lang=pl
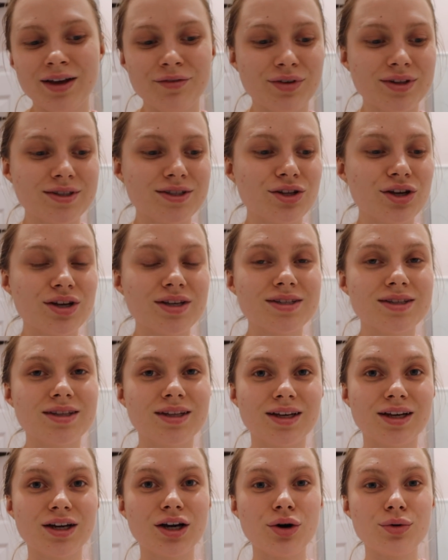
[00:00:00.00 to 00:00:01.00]
Więc to jest
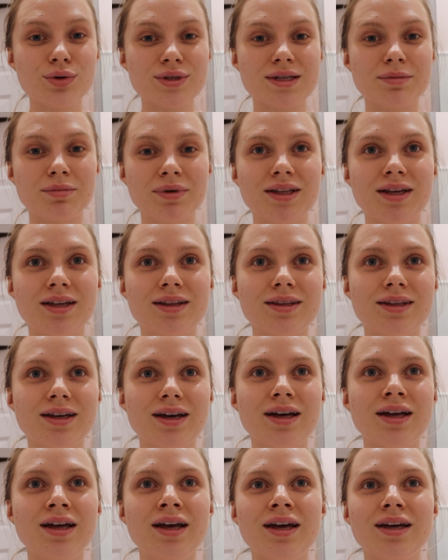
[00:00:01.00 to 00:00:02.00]
e, koło
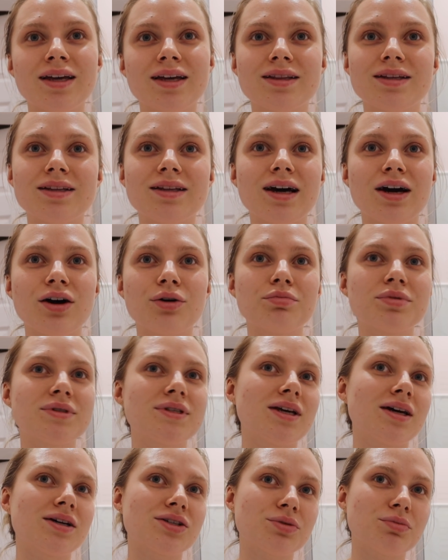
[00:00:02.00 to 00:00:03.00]
zamknięte. Jedyna
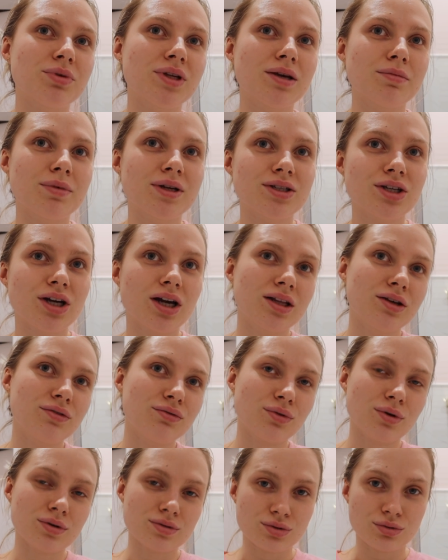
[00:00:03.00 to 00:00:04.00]
opcja, żeby nie mieć ani
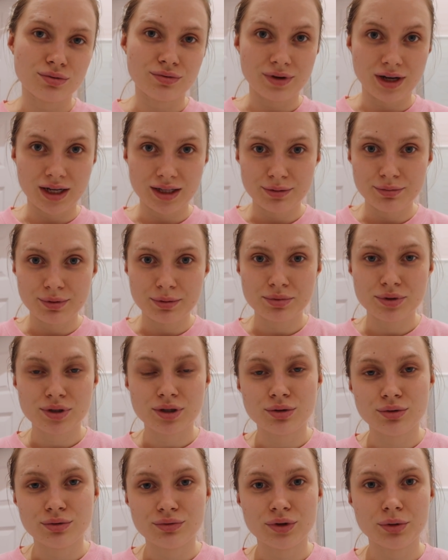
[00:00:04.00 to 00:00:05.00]
włosów, ani
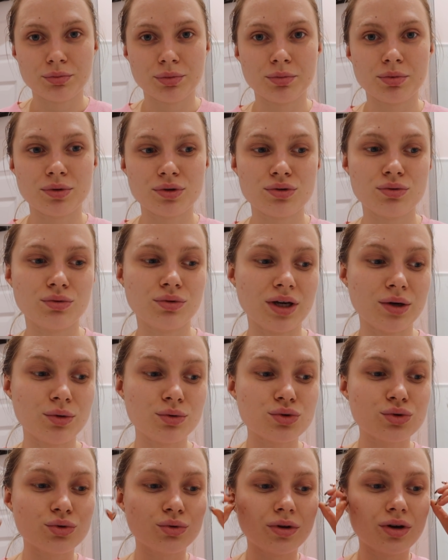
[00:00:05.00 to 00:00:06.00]
pieprzyków, to po prostu je
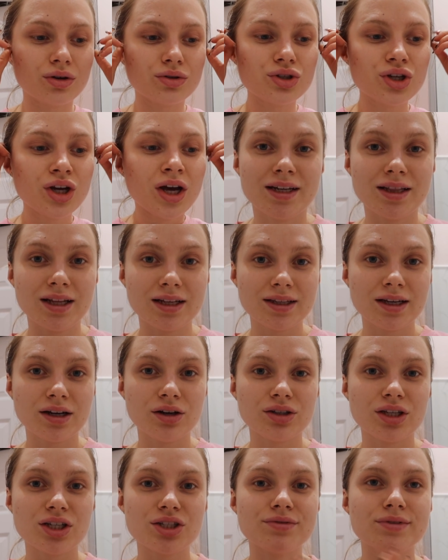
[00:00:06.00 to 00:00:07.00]
usunąć. I dlatego
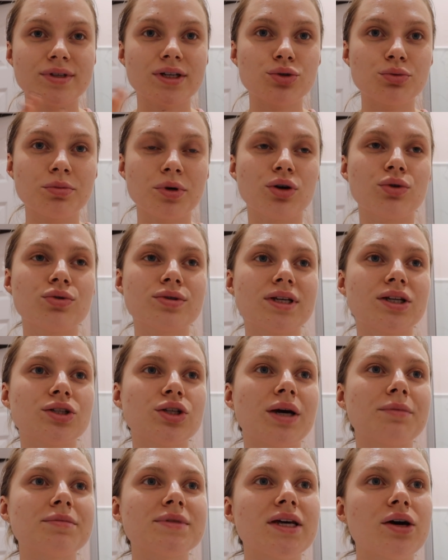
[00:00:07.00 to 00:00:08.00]
też w zeszłym roku
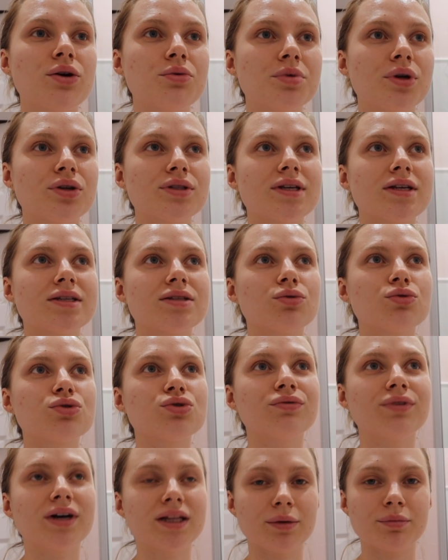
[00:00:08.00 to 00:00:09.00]
zaczęłam cały proces
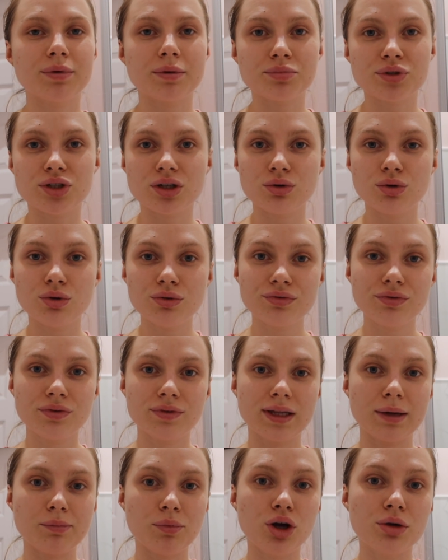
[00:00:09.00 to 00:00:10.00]
usuwania pieprzyków
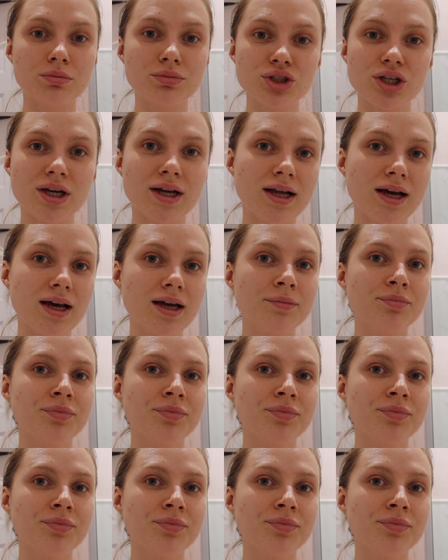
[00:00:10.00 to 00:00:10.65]
na moim ciele.